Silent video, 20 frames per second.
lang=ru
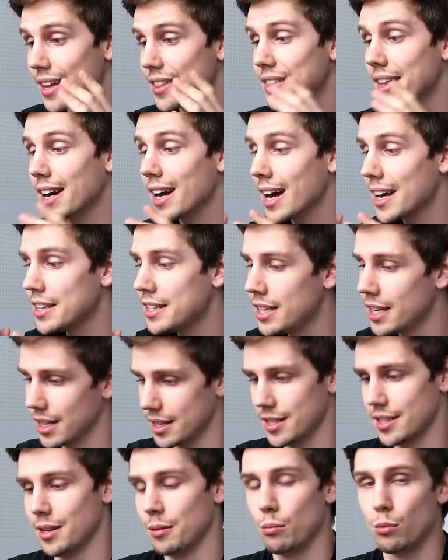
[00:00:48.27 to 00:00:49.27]

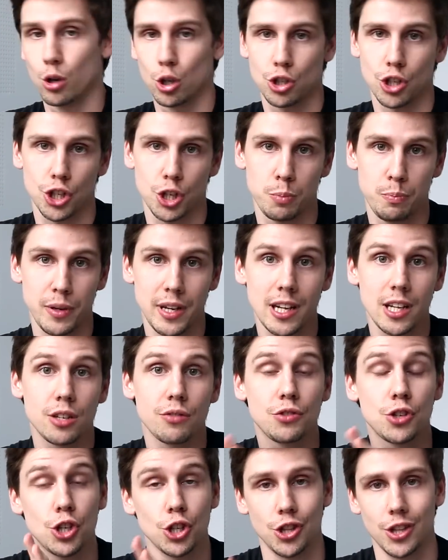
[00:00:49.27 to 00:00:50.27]
Наконец-то можно
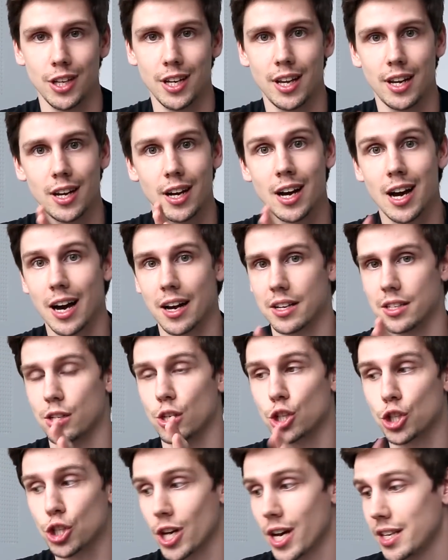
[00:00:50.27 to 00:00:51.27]
шпилить в 4К
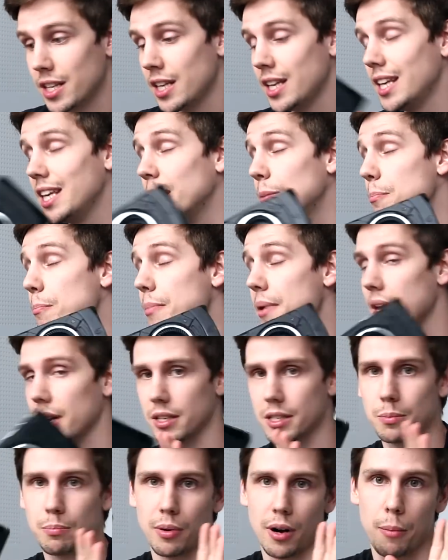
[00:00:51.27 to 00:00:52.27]
разрешении и
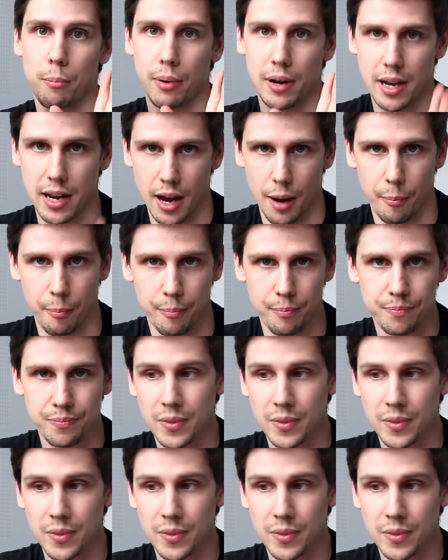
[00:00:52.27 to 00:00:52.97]
без проблем.